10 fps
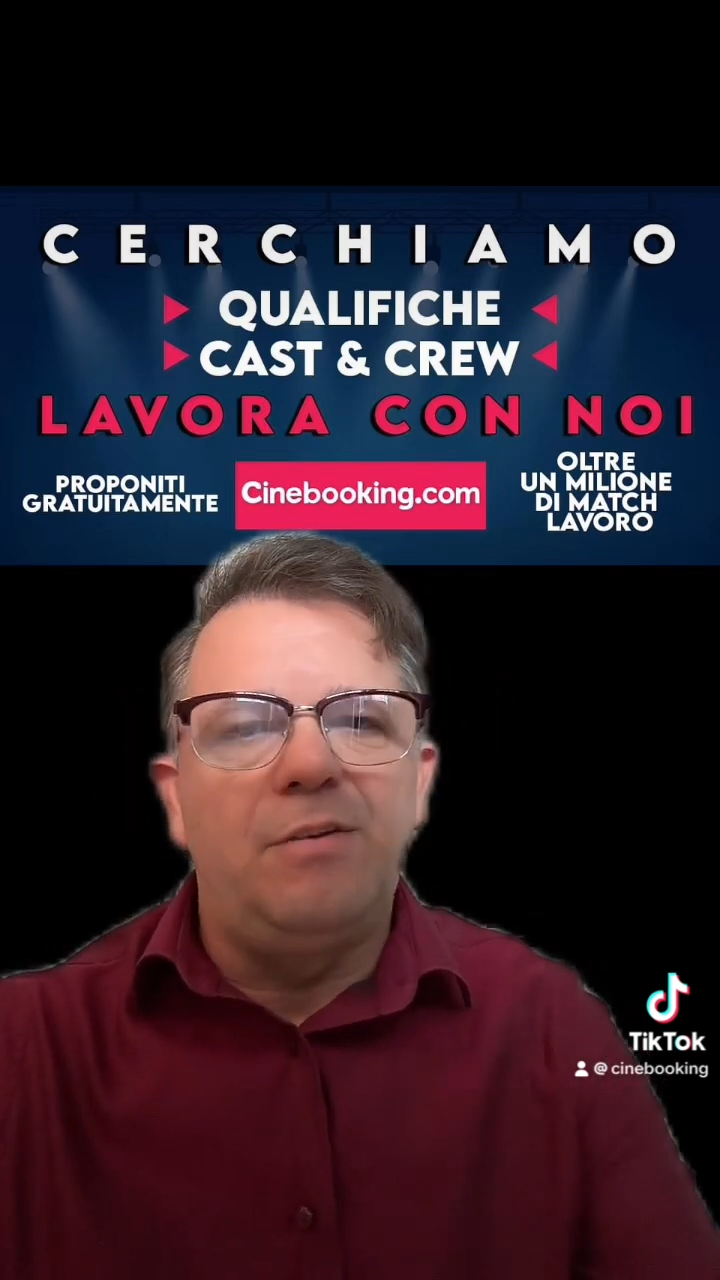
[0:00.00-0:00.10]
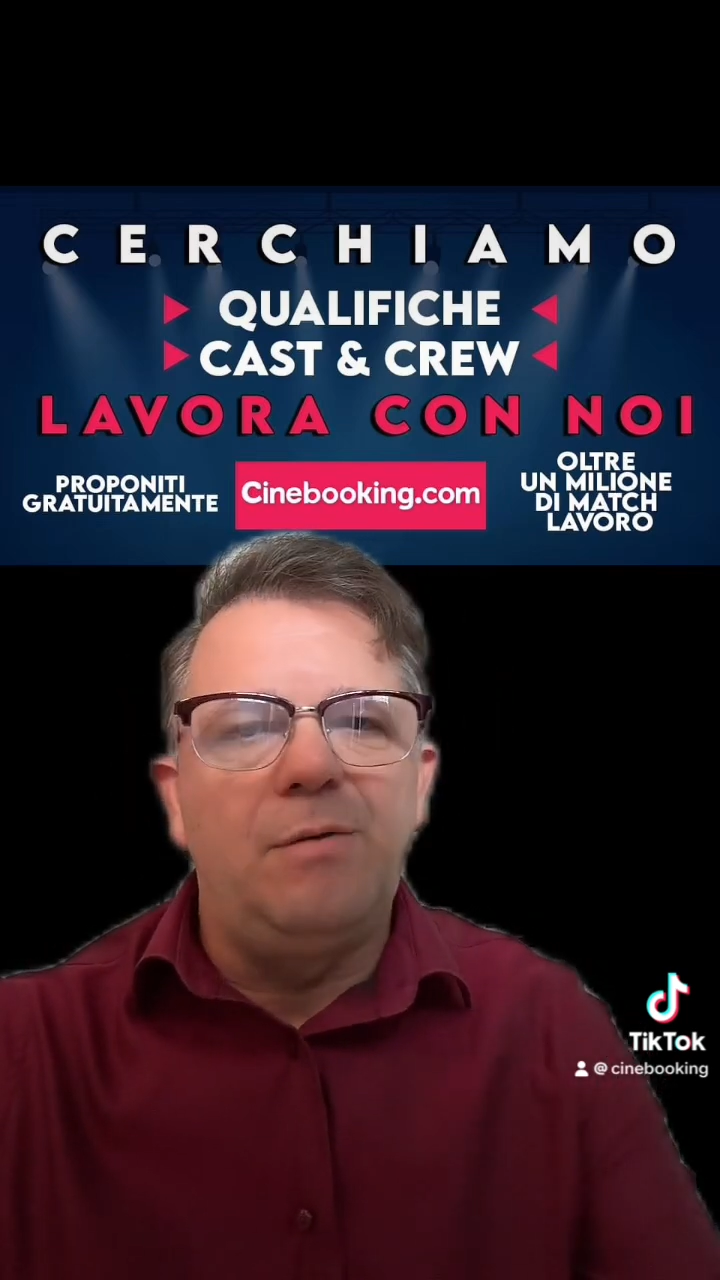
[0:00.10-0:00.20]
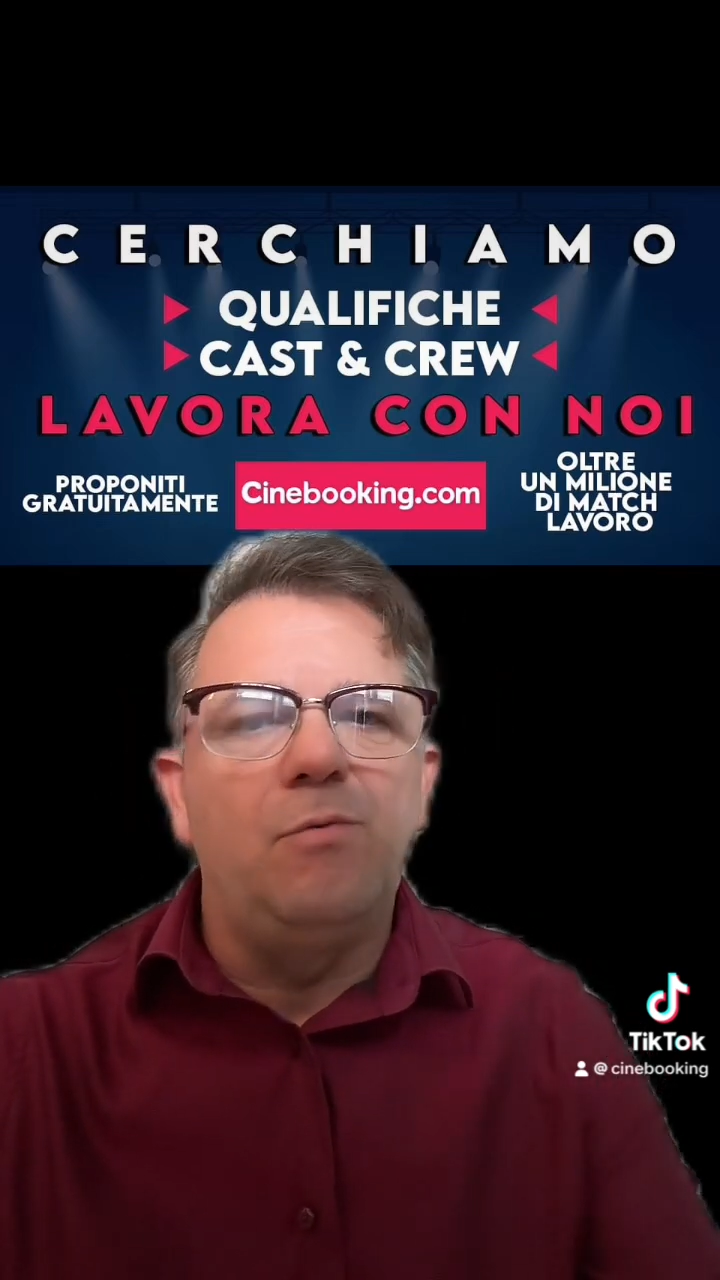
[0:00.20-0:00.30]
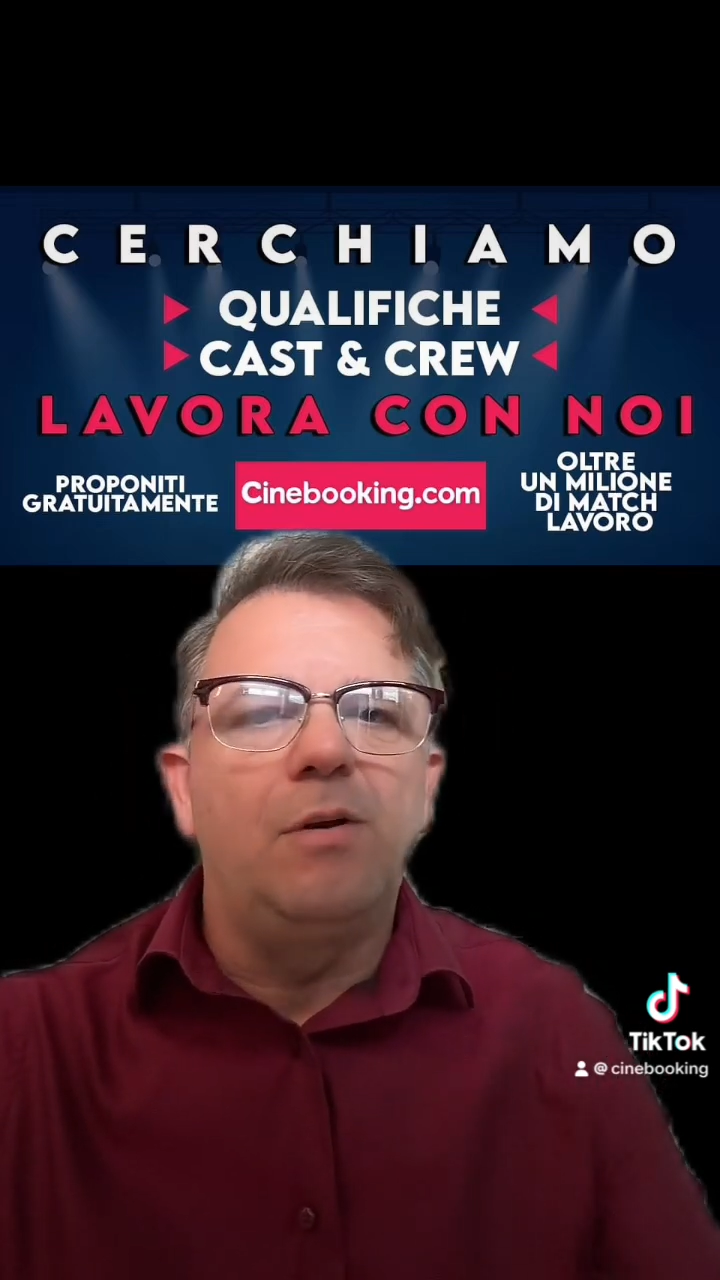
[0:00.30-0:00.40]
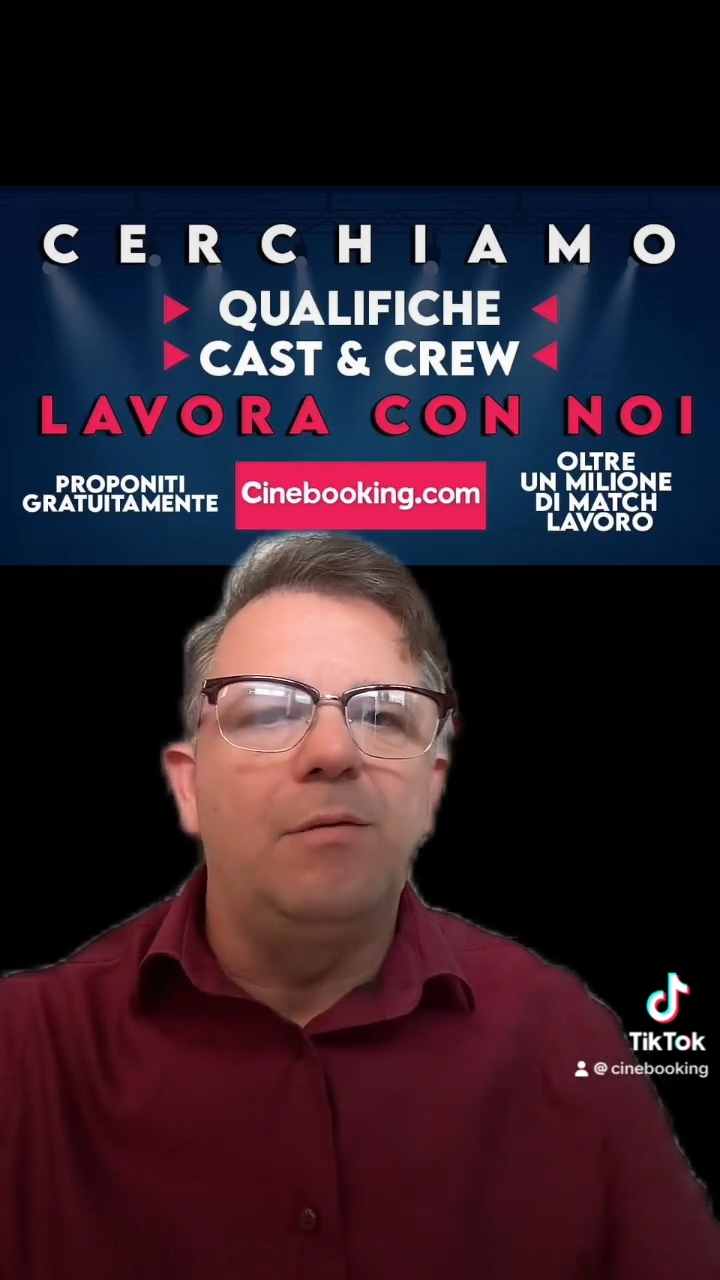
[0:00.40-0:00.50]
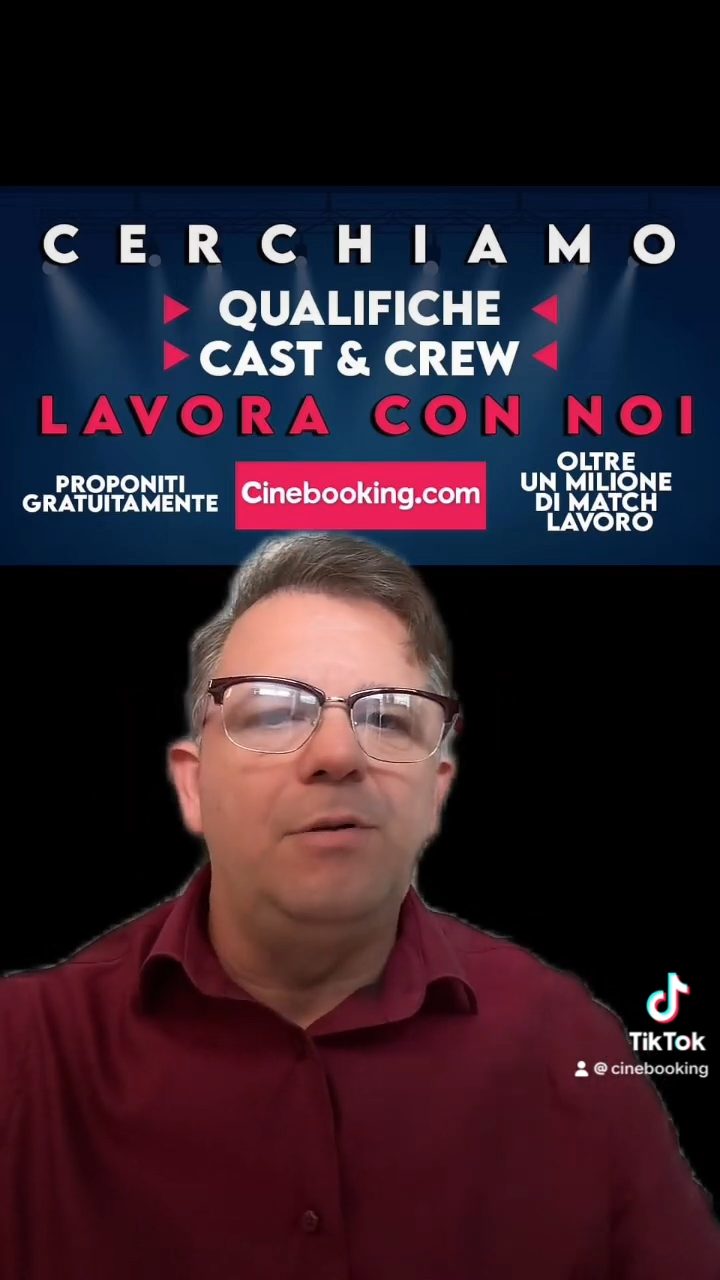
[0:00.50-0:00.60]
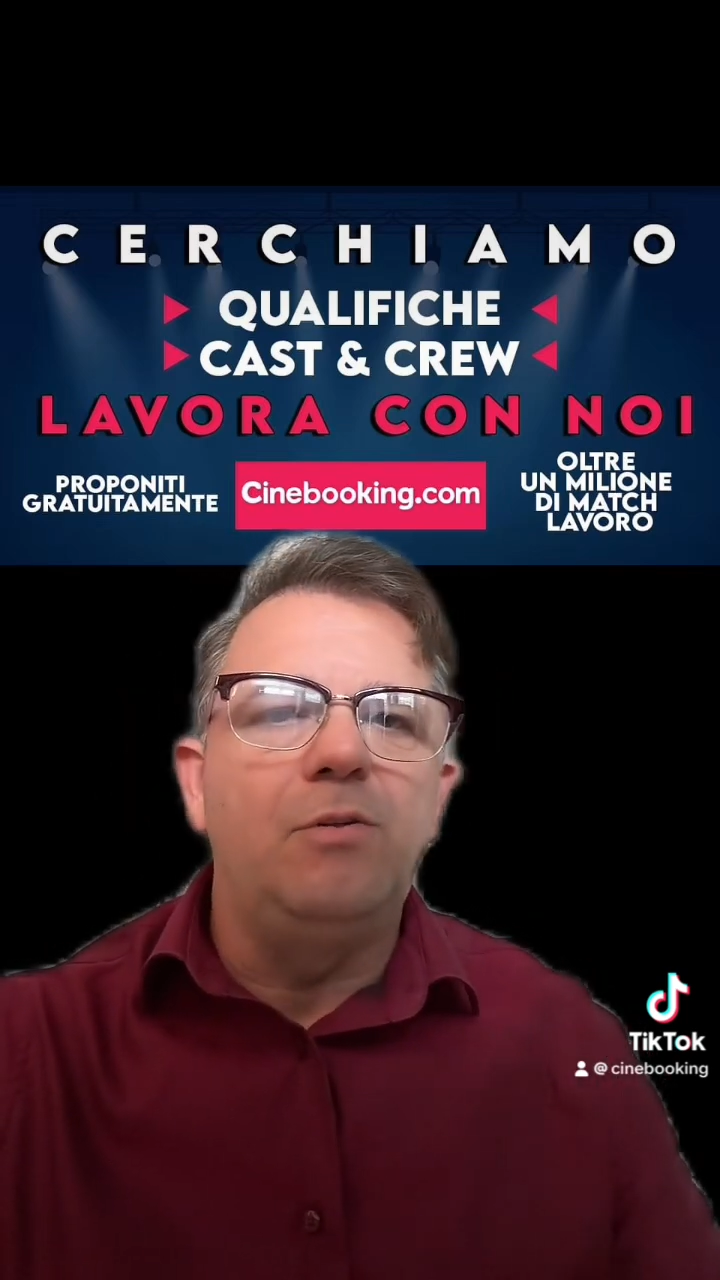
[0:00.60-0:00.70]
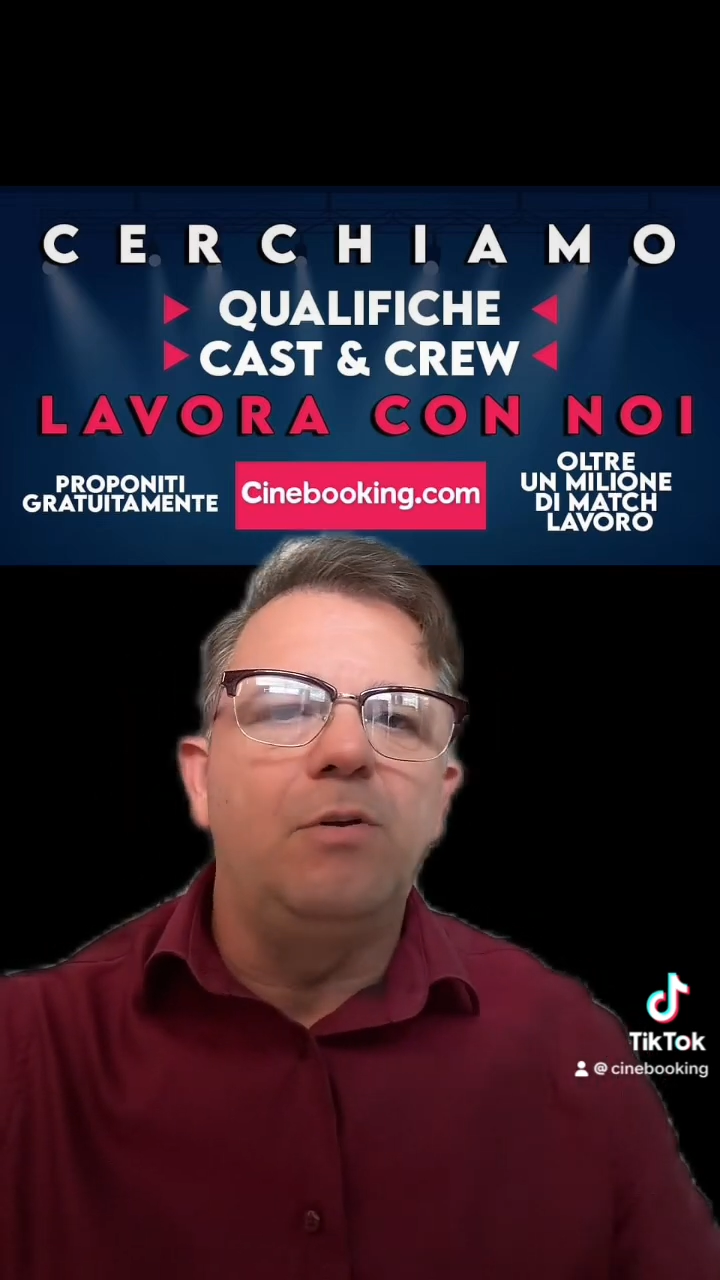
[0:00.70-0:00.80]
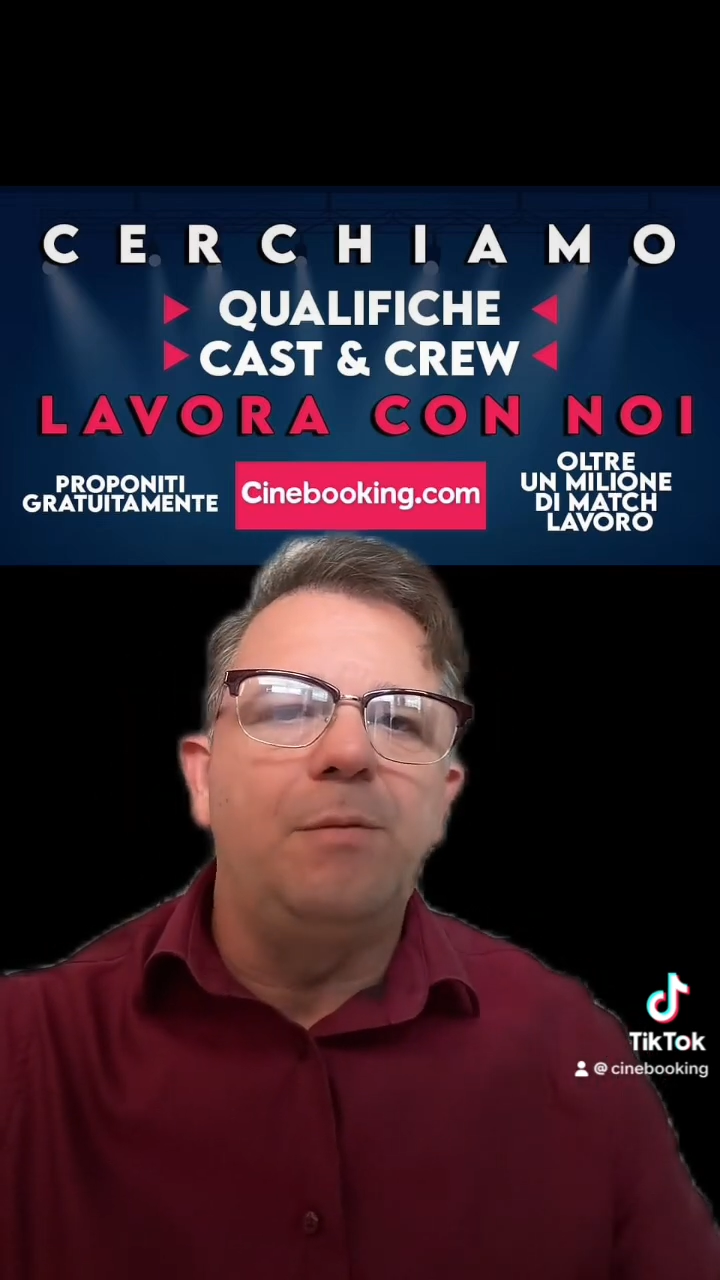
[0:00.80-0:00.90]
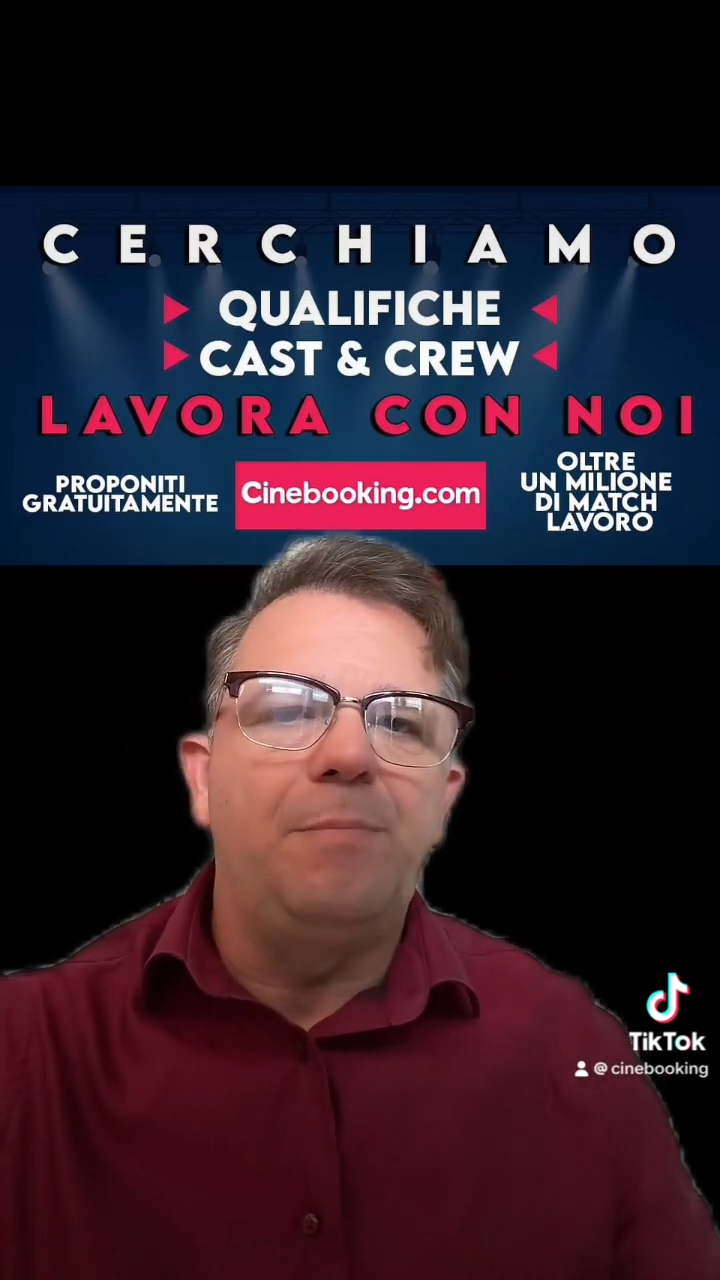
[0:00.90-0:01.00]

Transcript: faremo un capitolo